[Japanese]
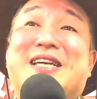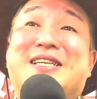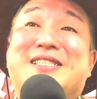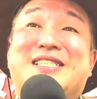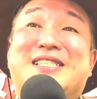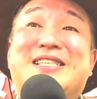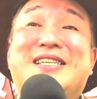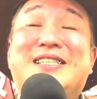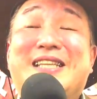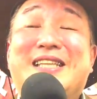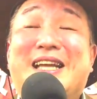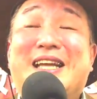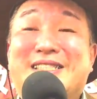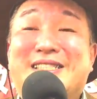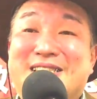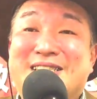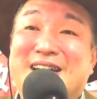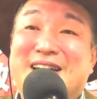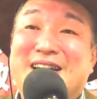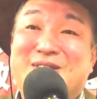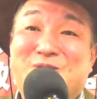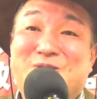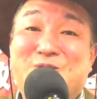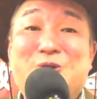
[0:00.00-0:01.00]
私た
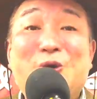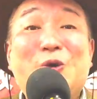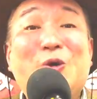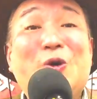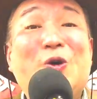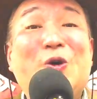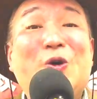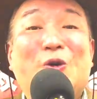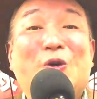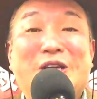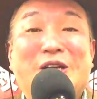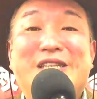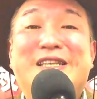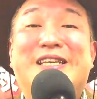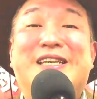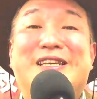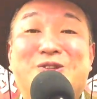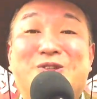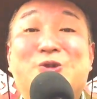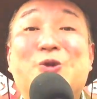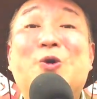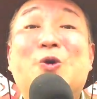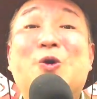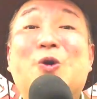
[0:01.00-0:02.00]
ちがどう生
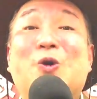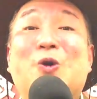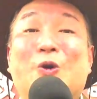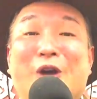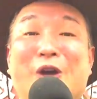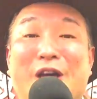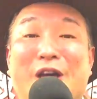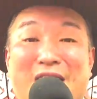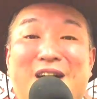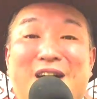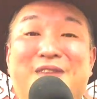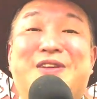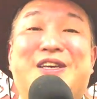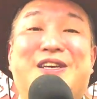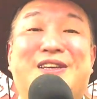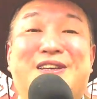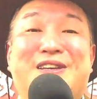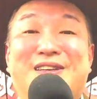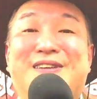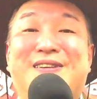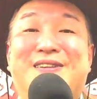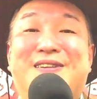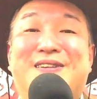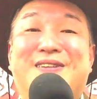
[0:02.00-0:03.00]
きどう選
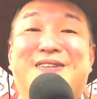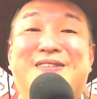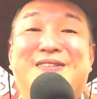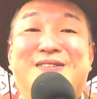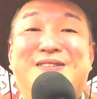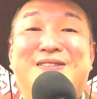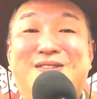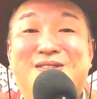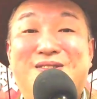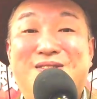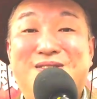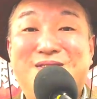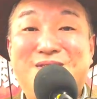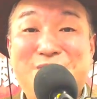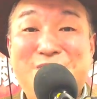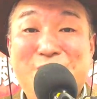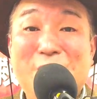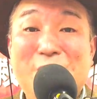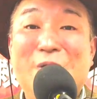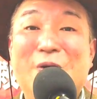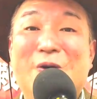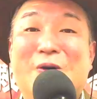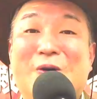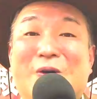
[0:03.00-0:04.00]
び
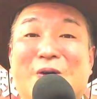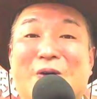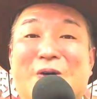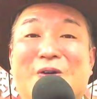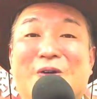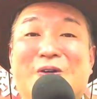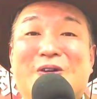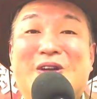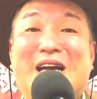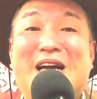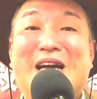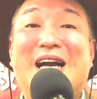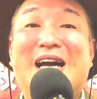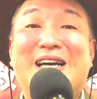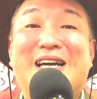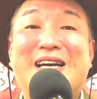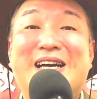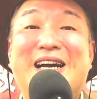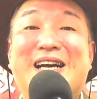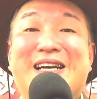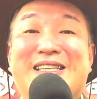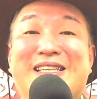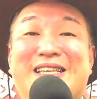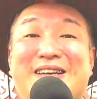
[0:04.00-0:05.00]
どう考
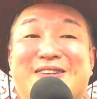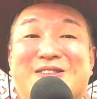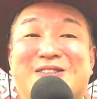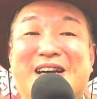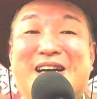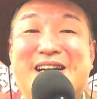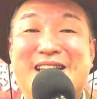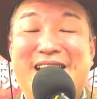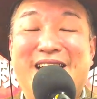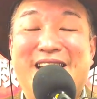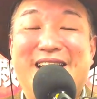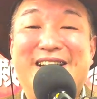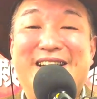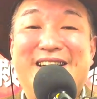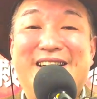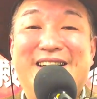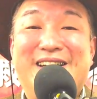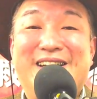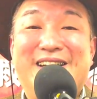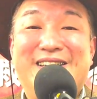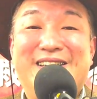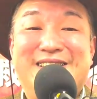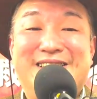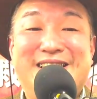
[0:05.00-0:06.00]
えていくかで
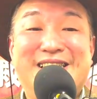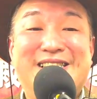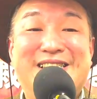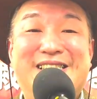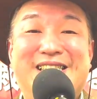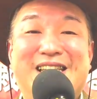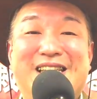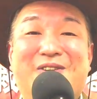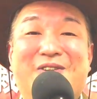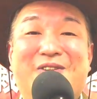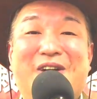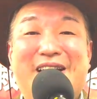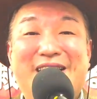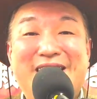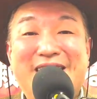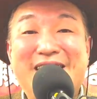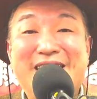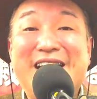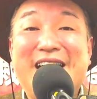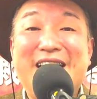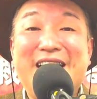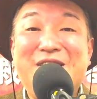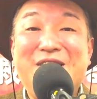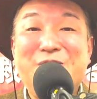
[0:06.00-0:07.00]
人生は
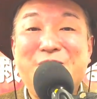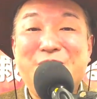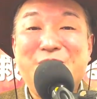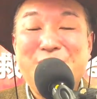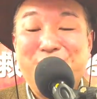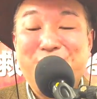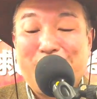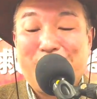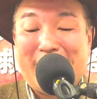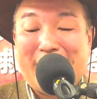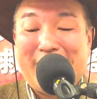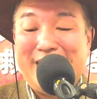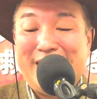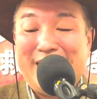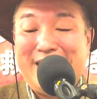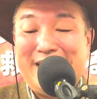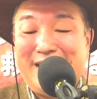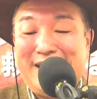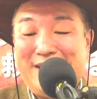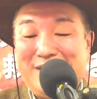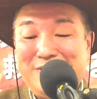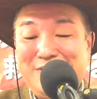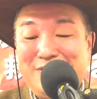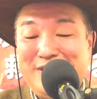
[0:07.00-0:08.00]
いかようにも
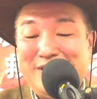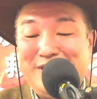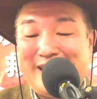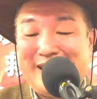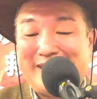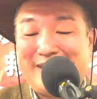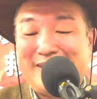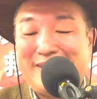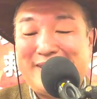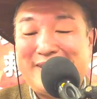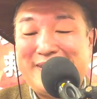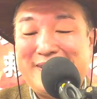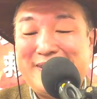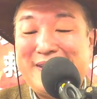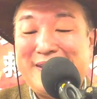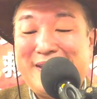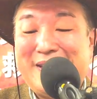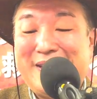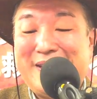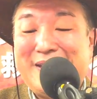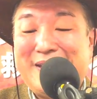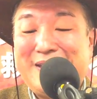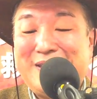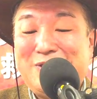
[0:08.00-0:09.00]
変えられるんだ
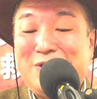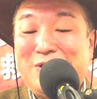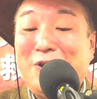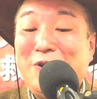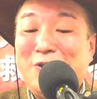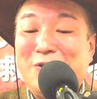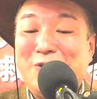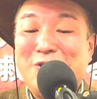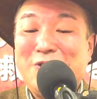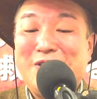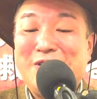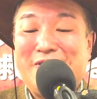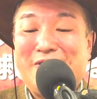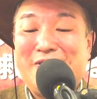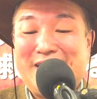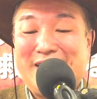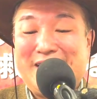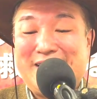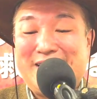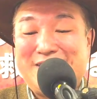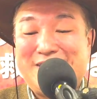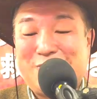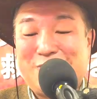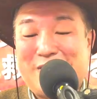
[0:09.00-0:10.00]
ということで
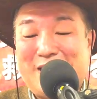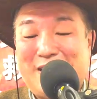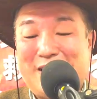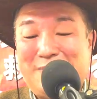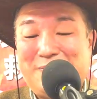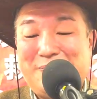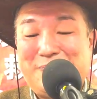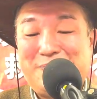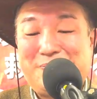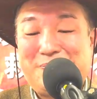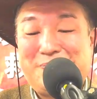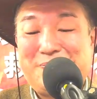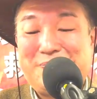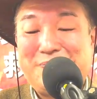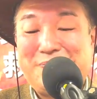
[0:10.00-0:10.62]
はないでしょうか